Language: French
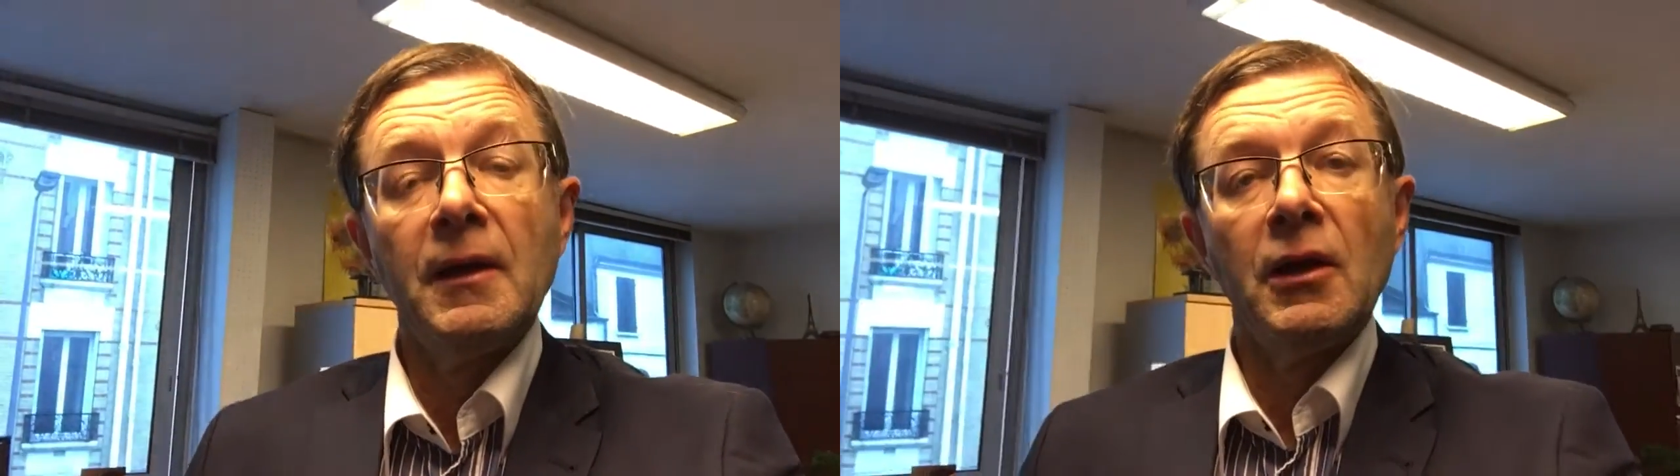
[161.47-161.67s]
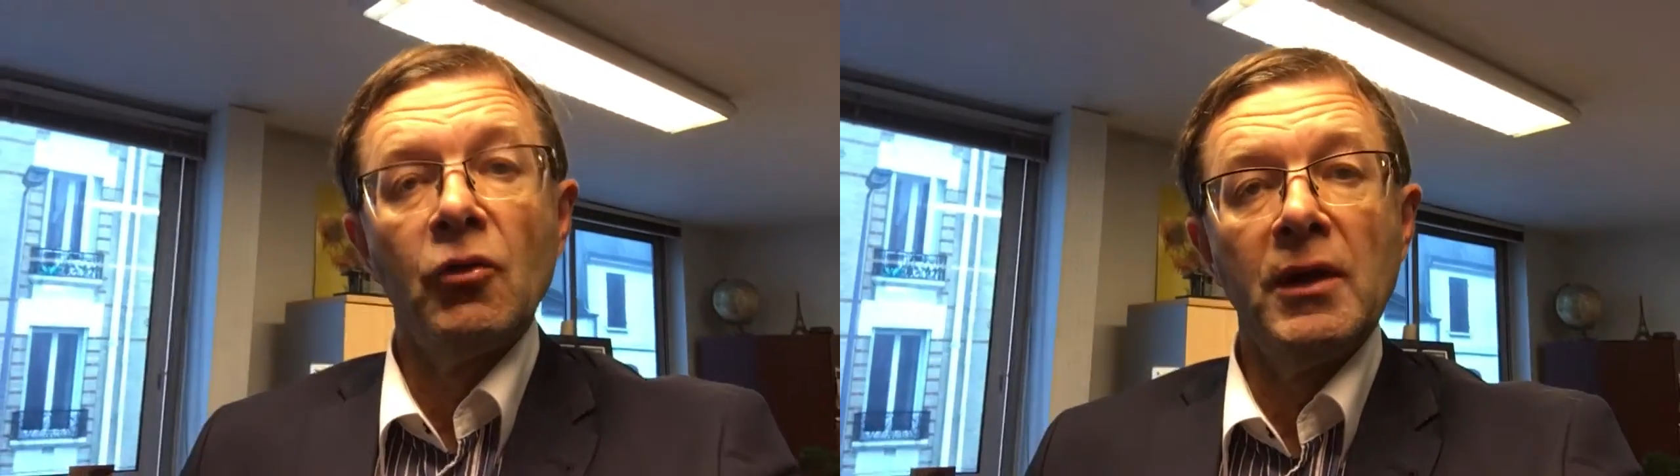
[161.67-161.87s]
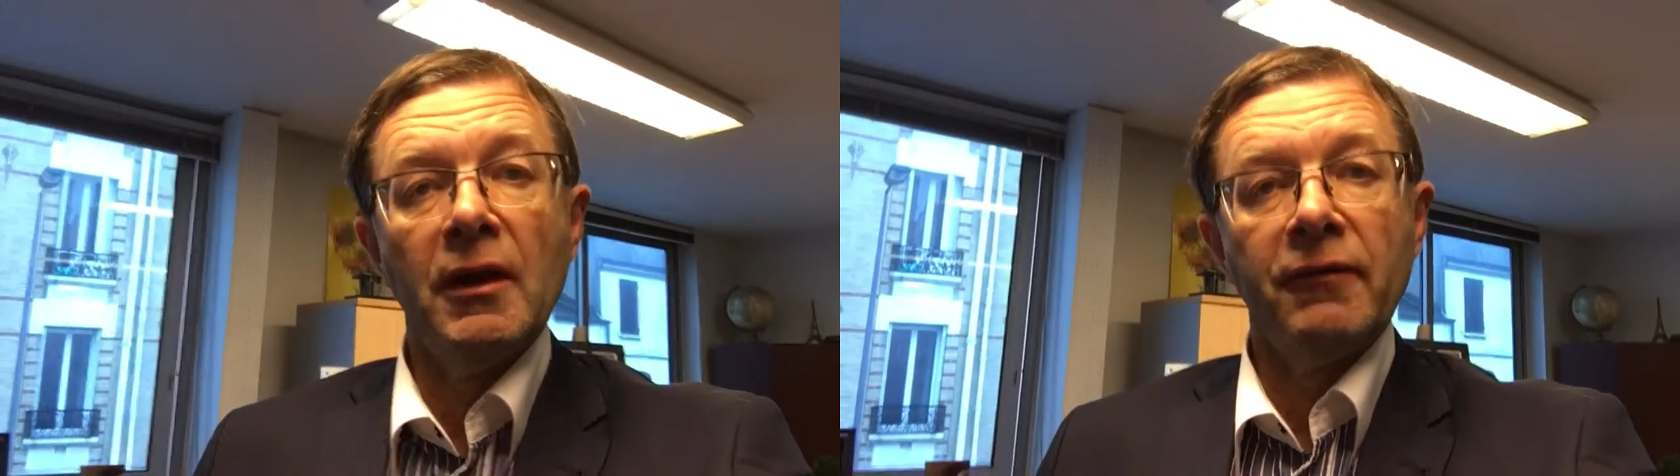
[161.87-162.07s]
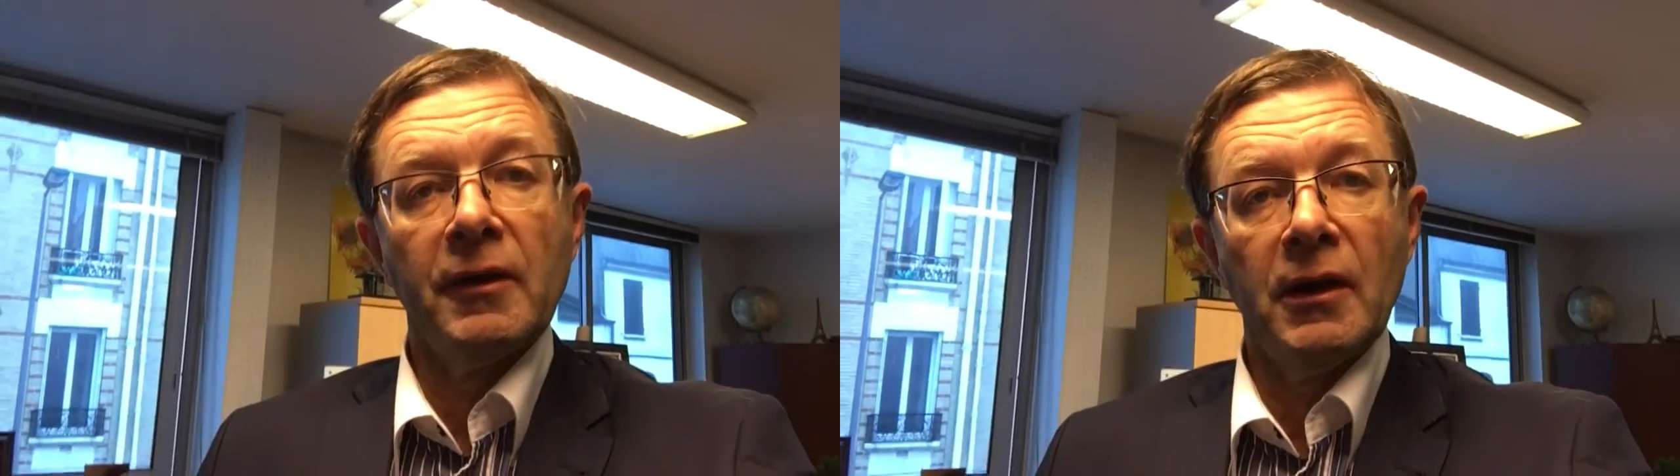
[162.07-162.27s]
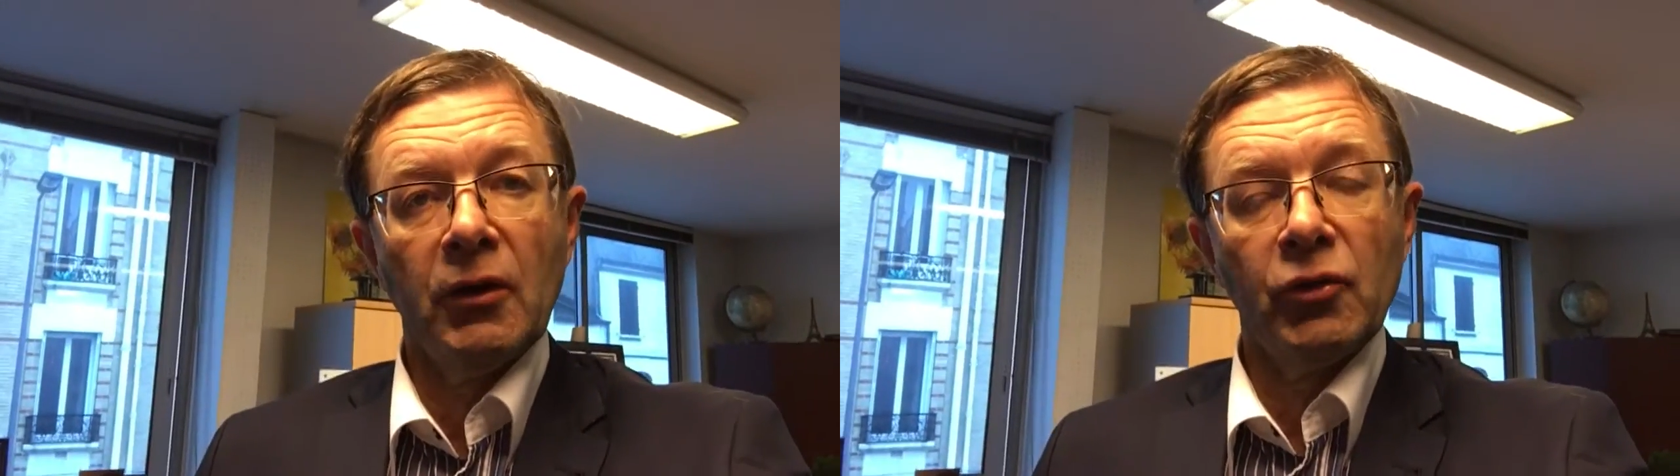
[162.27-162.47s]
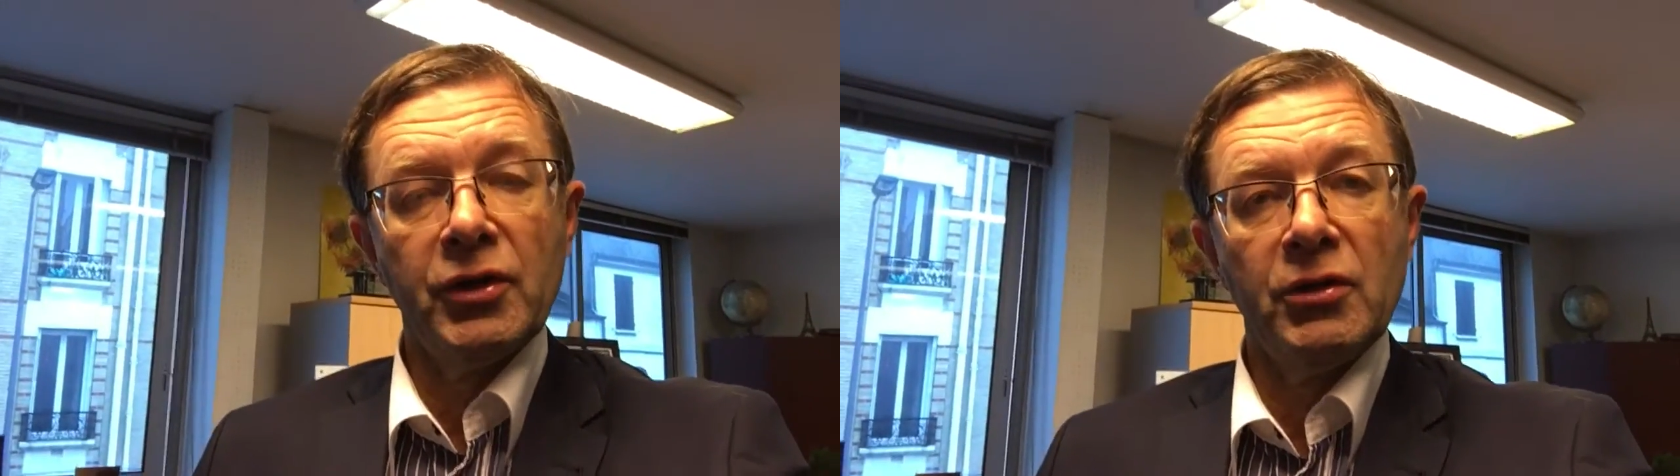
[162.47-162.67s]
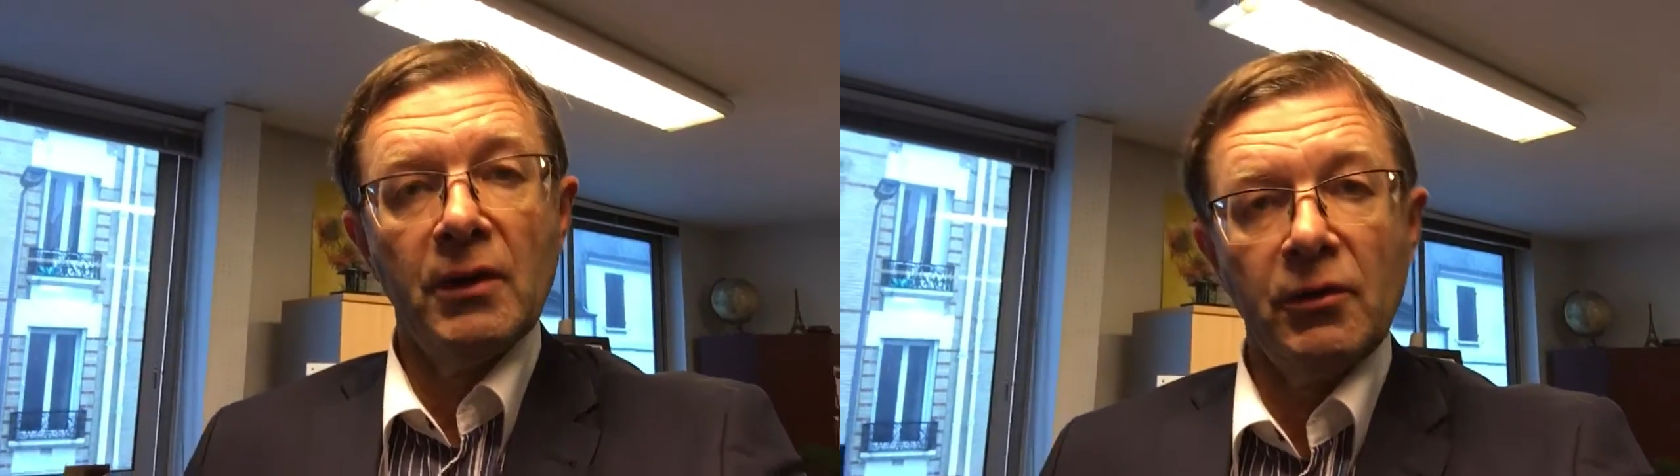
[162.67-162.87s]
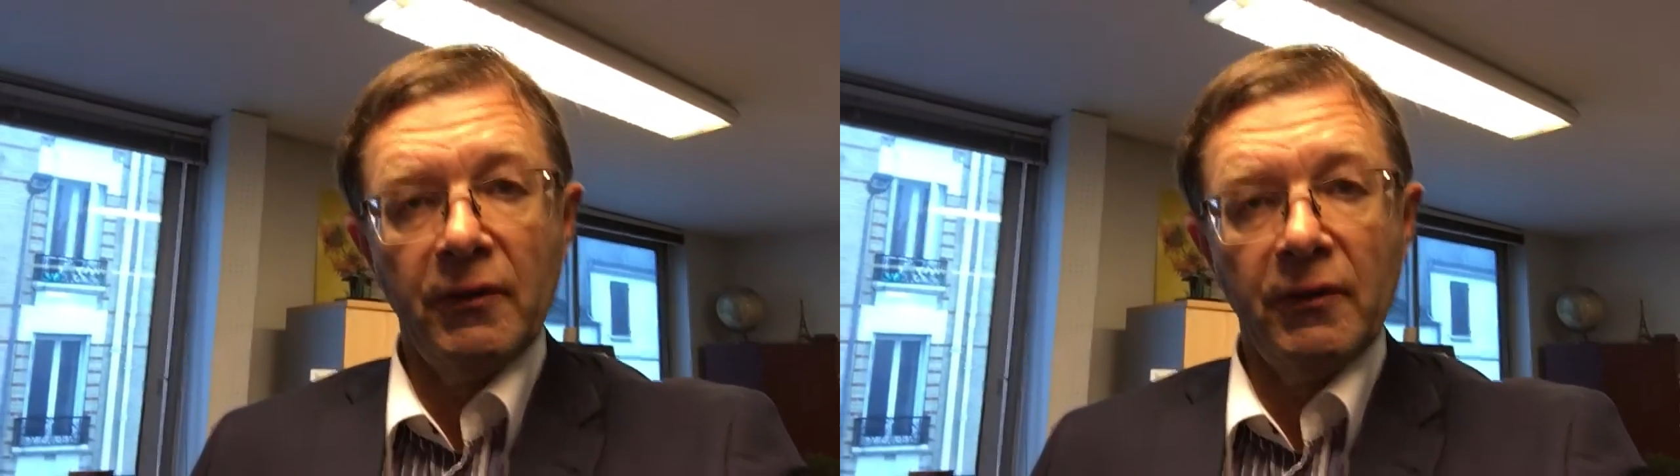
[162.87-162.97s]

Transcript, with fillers: Lui, il a, fait, il a continué à le